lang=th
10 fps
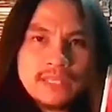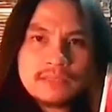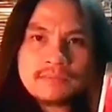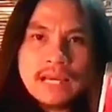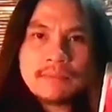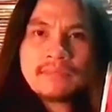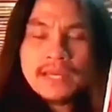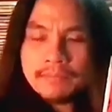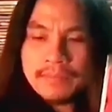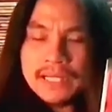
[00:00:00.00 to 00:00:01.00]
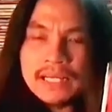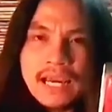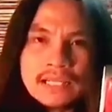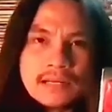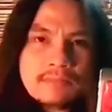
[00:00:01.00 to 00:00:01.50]
1983 เป็น
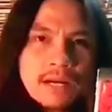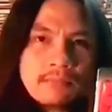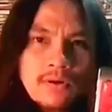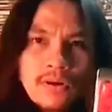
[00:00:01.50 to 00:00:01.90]
การกำกับ